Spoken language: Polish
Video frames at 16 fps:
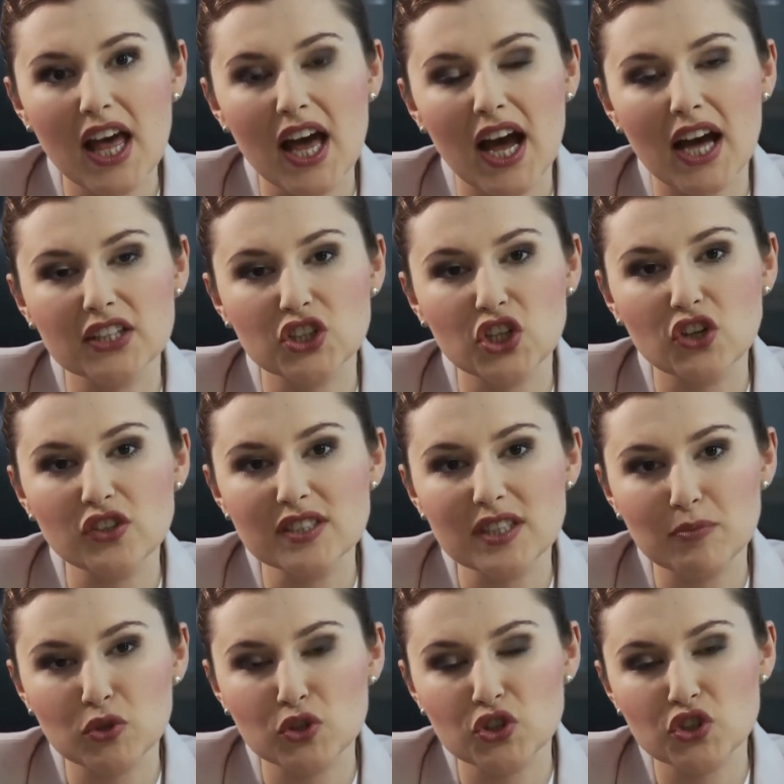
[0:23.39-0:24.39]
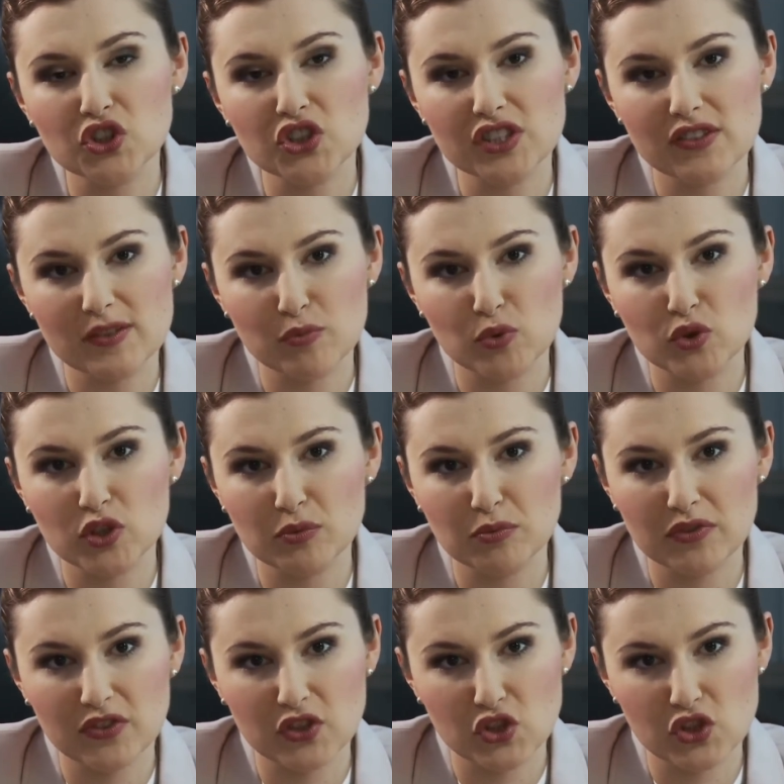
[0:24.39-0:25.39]
ani końca potyczek ze
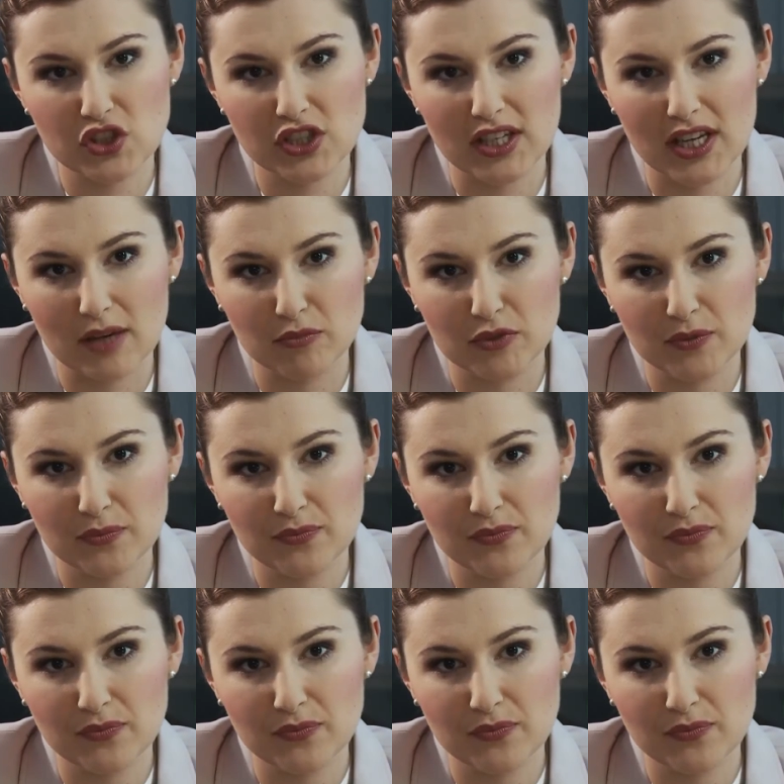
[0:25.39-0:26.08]
wspólnymi wierzycielami.